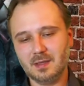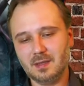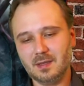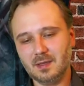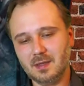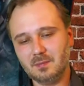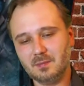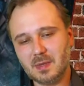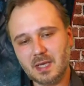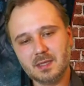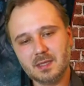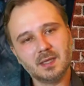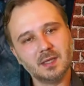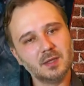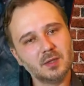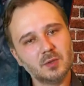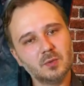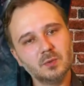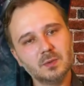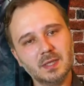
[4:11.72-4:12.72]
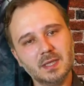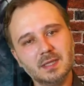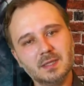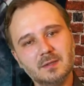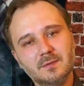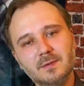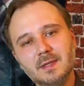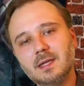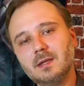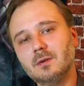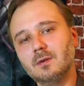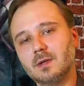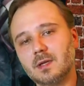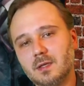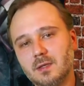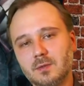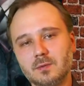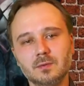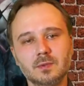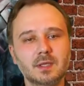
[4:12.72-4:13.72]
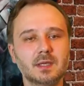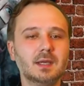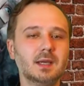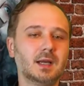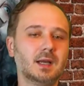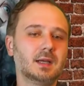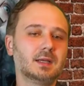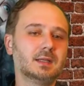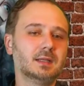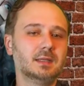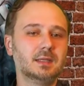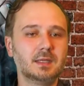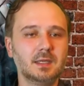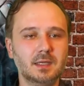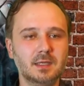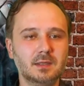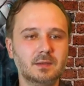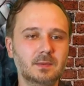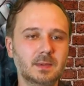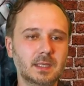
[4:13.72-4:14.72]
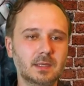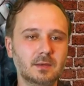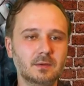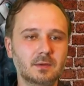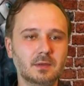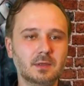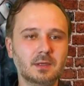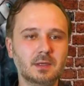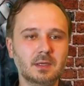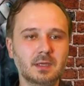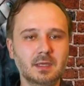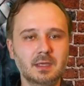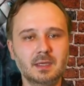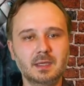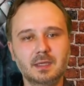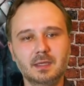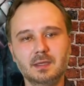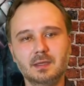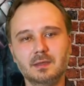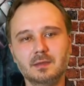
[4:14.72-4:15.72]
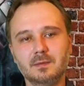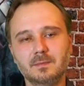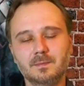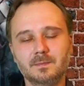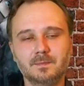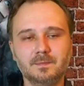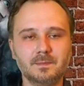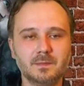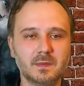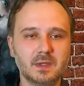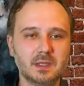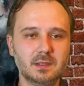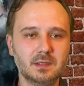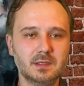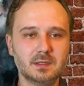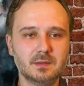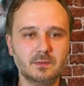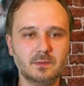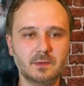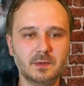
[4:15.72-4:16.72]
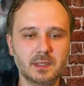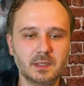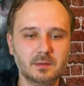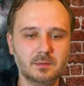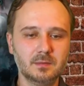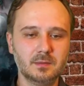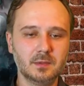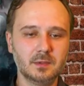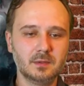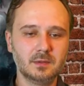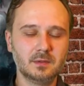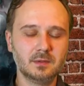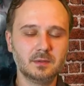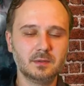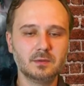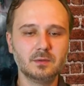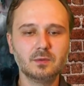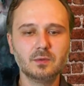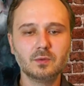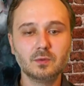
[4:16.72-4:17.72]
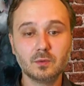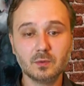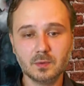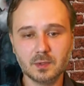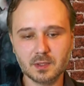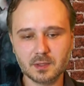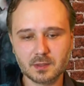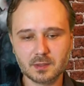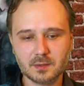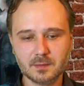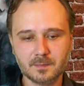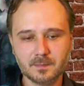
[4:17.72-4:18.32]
er macht eine gute Entwicklung, eine gute charakterliche Entwicklung in diesem Film durch.